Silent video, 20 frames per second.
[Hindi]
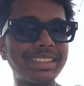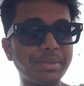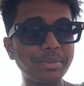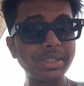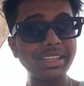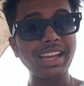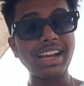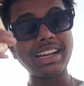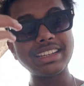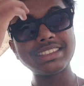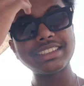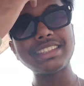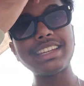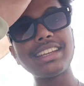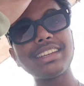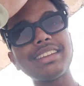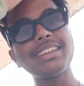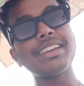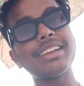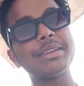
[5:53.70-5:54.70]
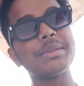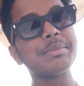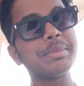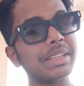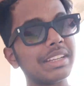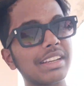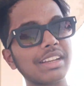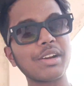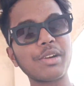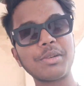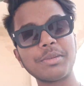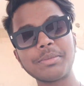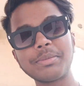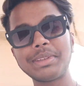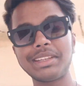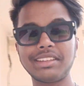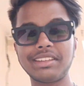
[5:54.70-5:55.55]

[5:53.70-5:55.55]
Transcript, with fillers: एंड अभी यहाँ से जाएंगे मेरे गाँव